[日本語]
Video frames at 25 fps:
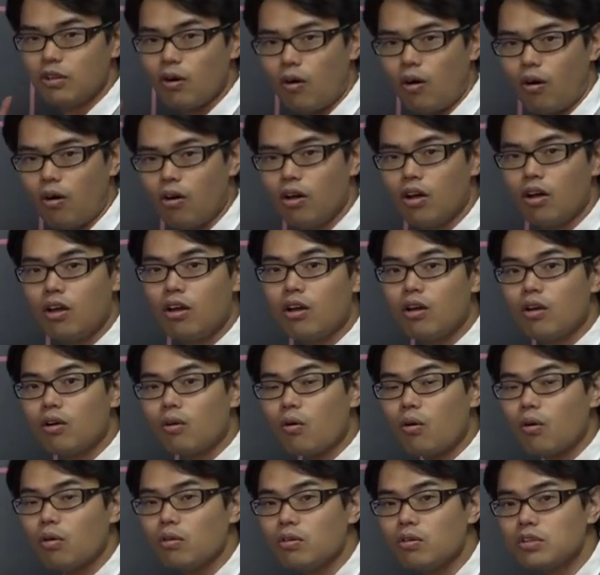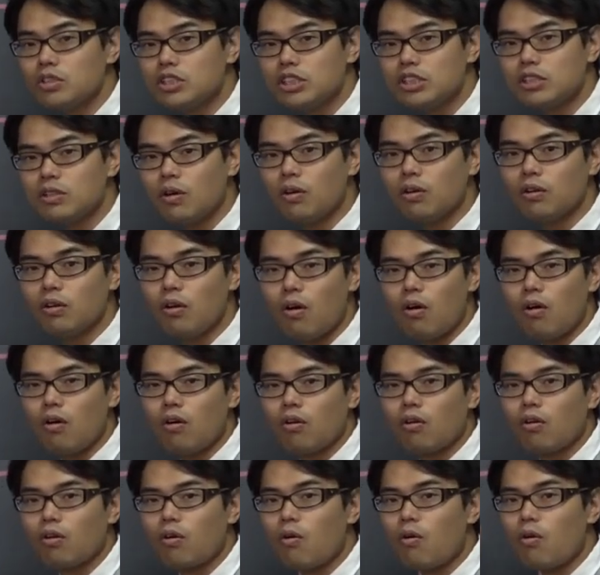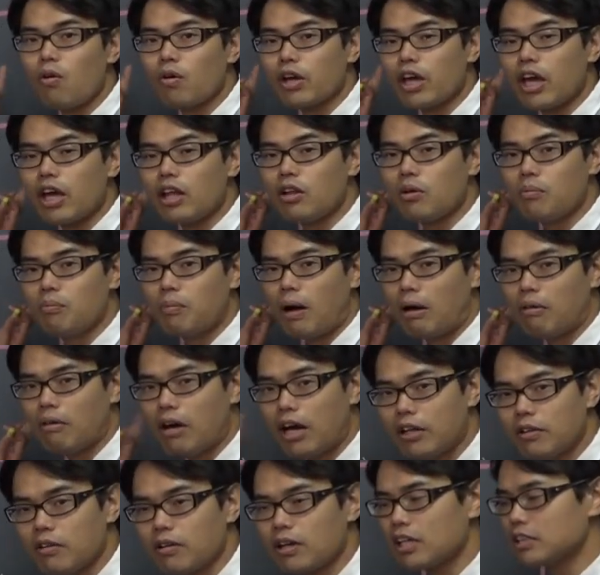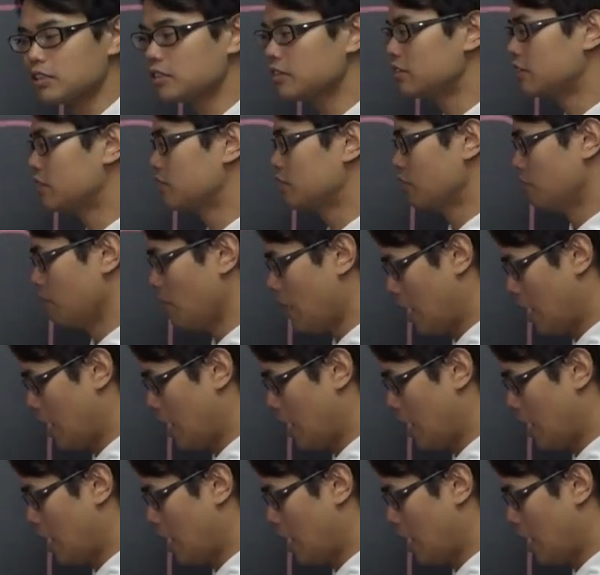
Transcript: とこの事象の合計の場合の数っていうの